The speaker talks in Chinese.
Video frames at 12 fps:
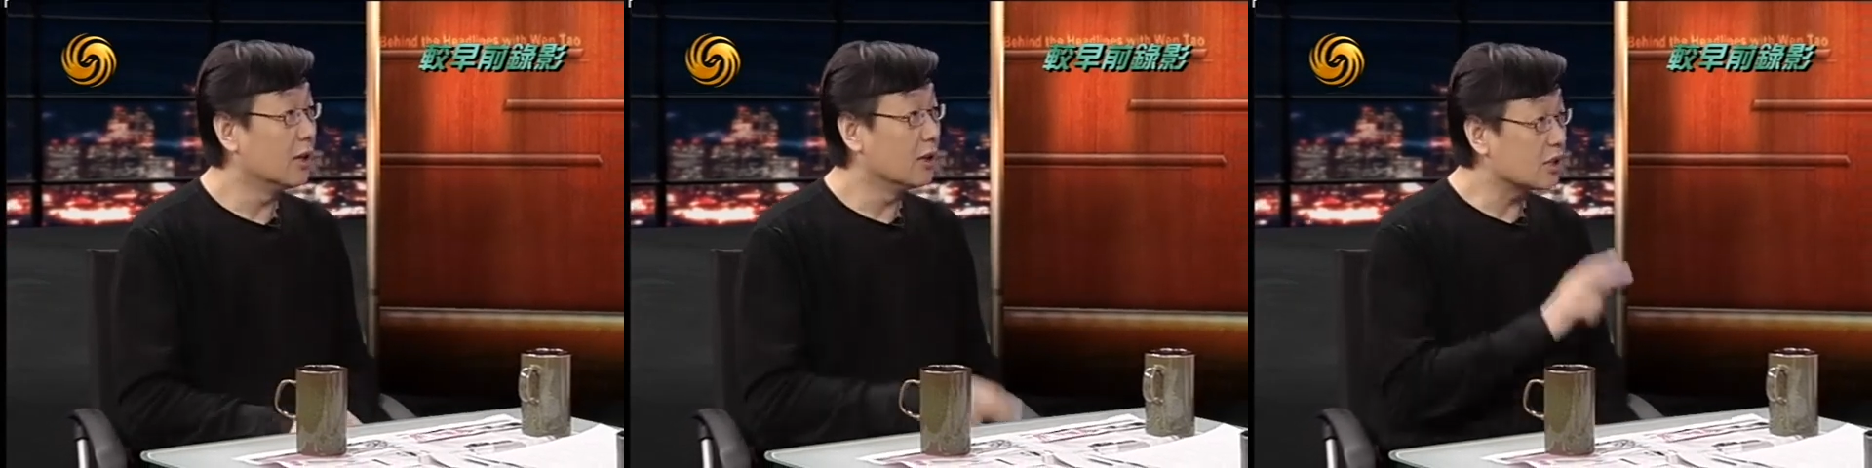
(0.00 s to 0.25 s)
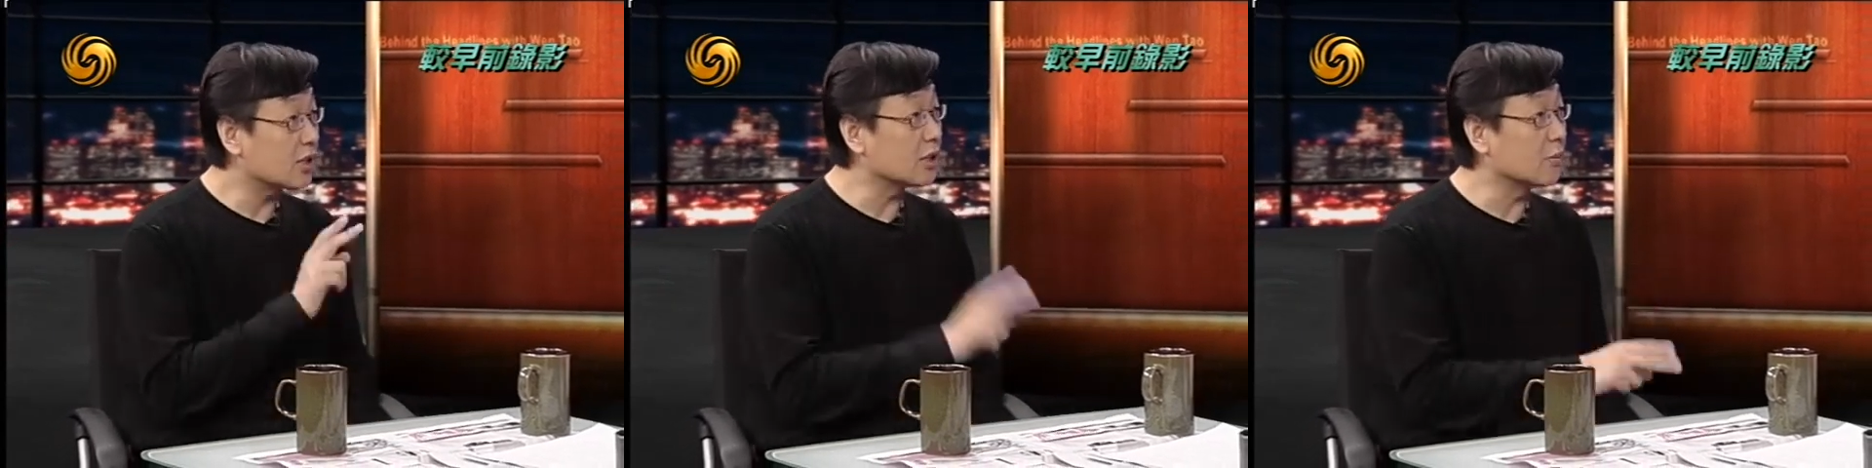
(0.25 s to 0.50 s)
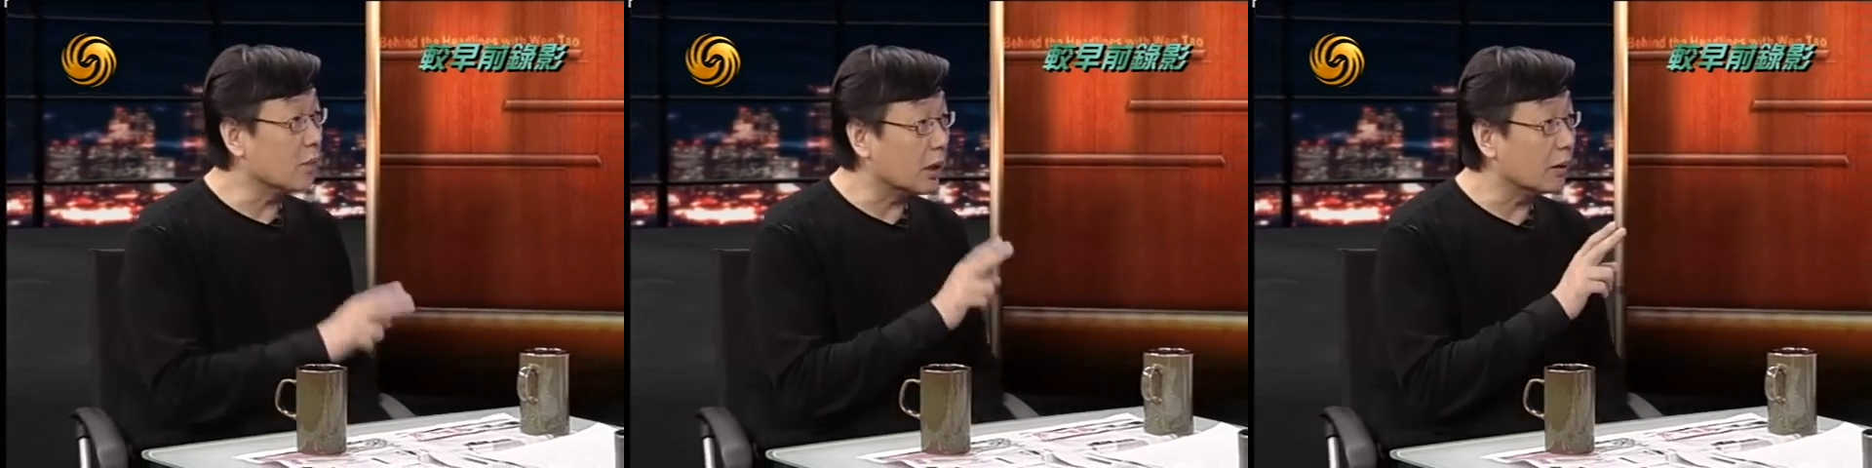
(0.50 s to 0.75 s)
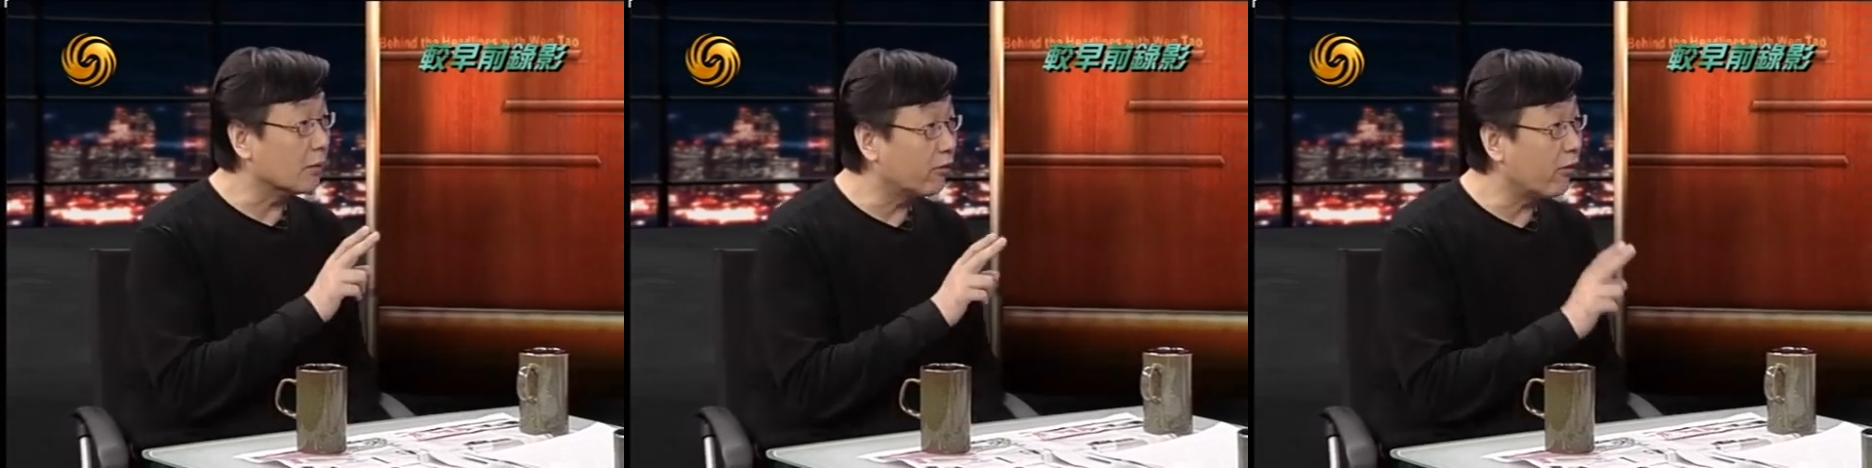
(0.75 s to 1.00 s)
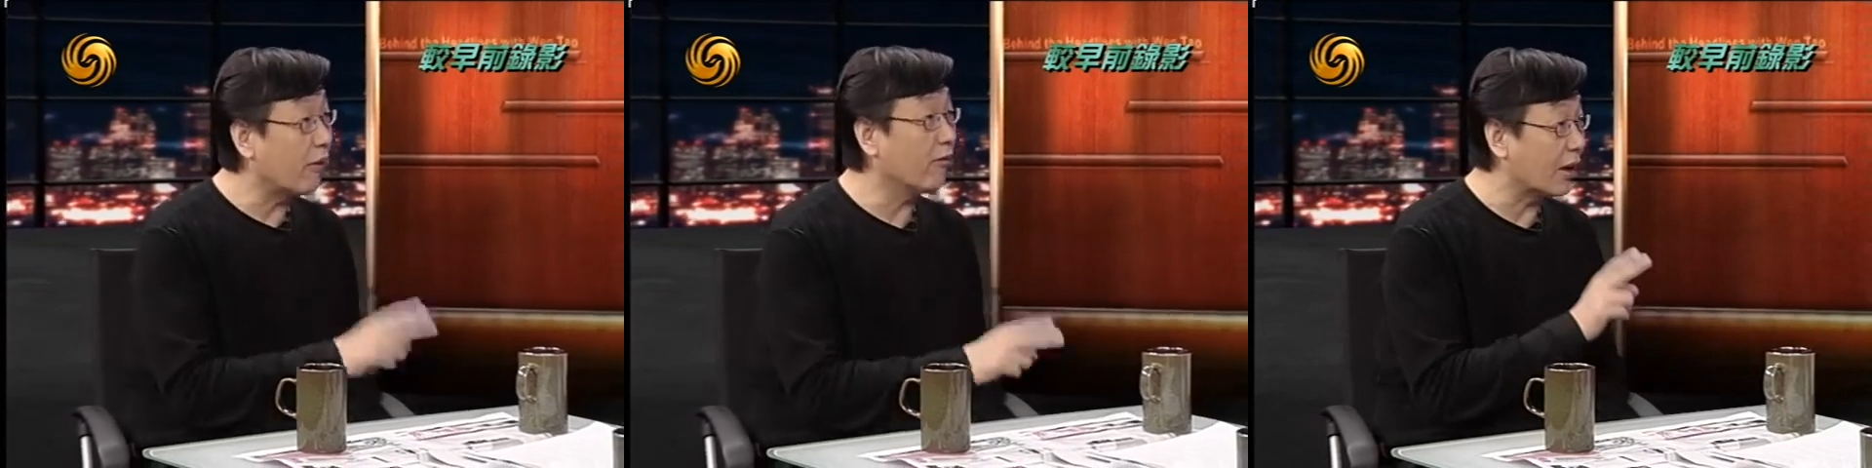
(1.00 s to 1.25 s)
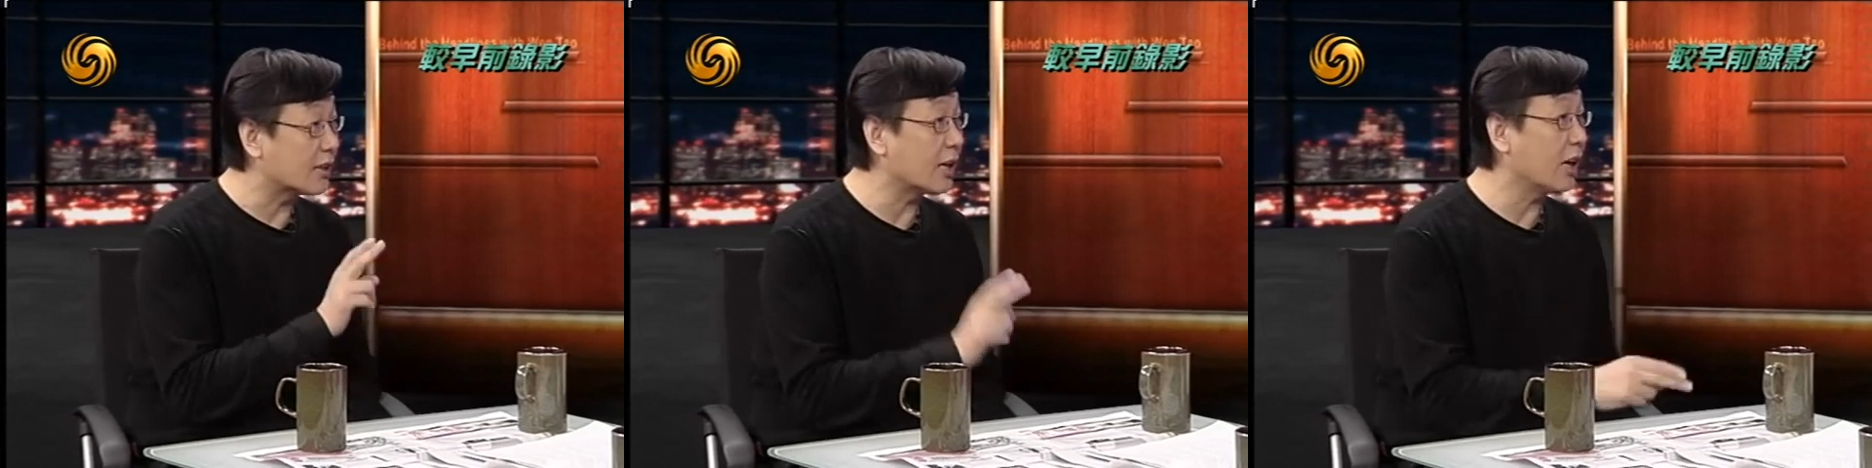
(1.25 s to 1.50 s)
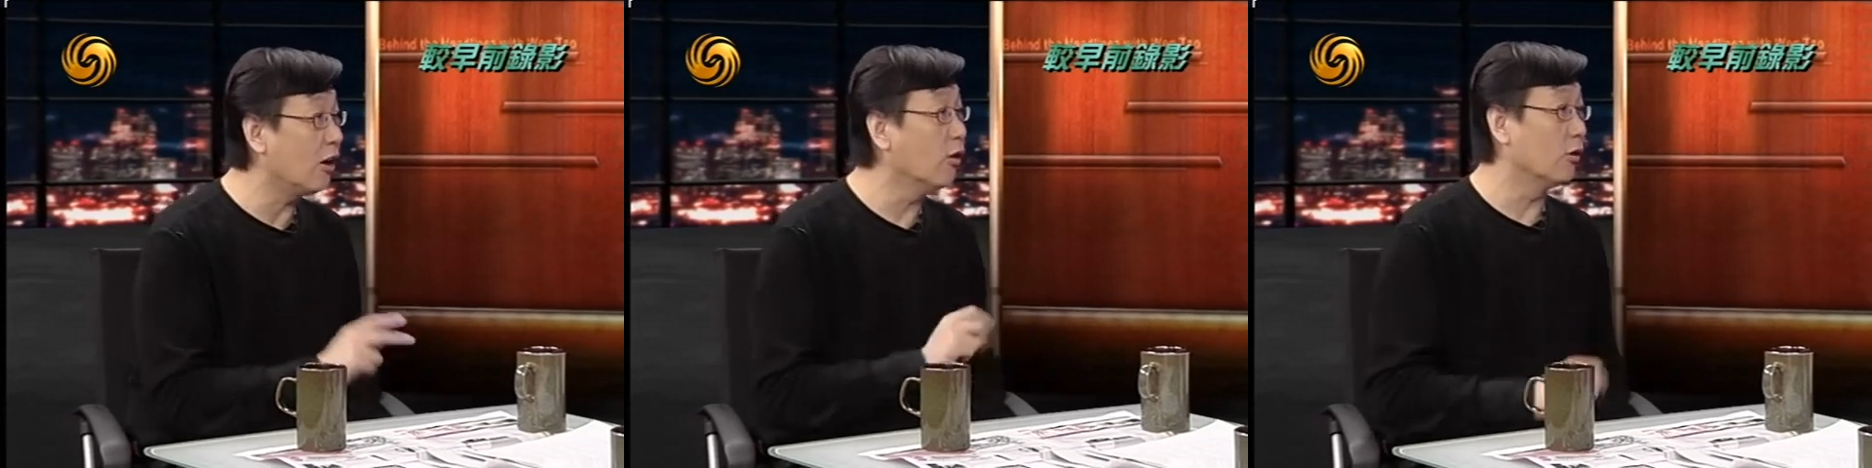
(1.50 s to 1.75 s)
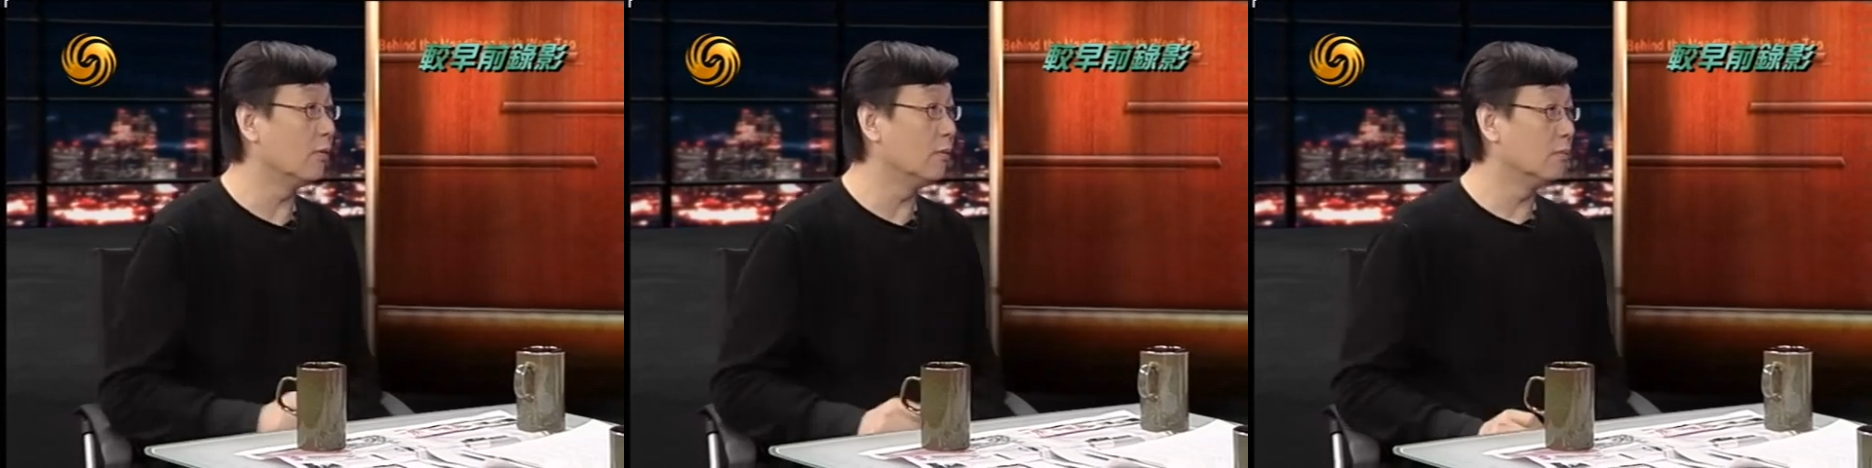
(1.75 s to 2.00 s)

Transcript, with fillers: 市民犯法在后，